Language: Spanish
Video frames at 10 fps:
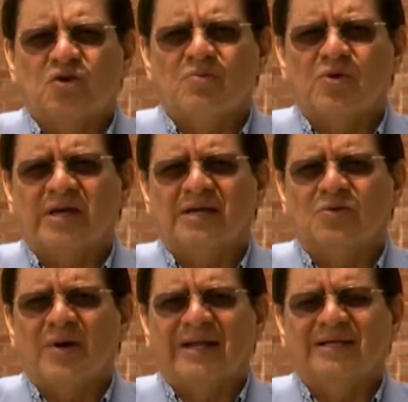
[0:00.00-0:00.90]
como que el
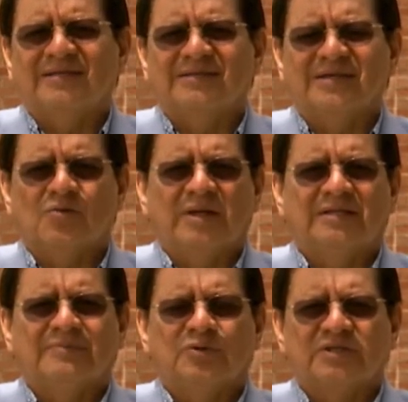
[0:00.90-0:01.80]

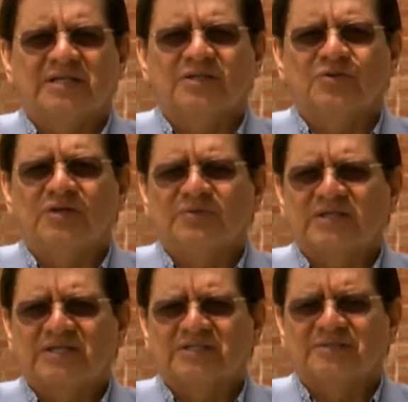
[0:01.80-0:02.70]
40-50% de
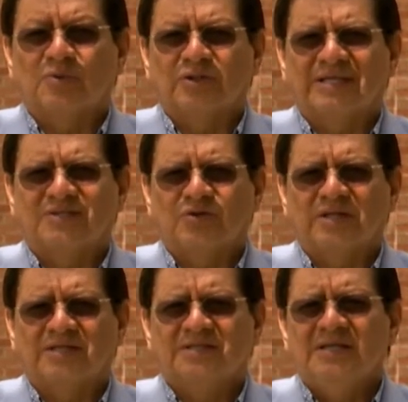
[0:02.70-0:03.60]
nuestras
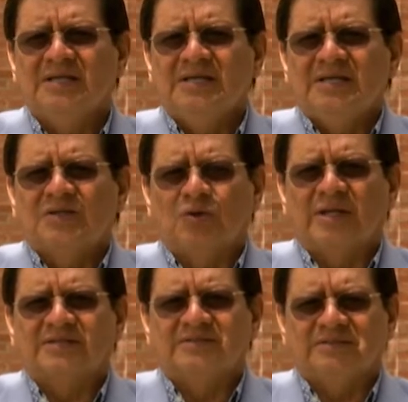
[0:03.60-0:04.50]
exportaciones,
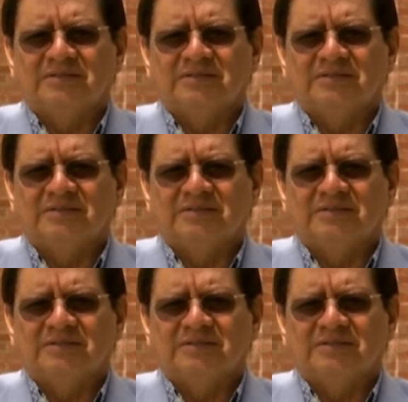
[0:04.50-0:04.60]
todas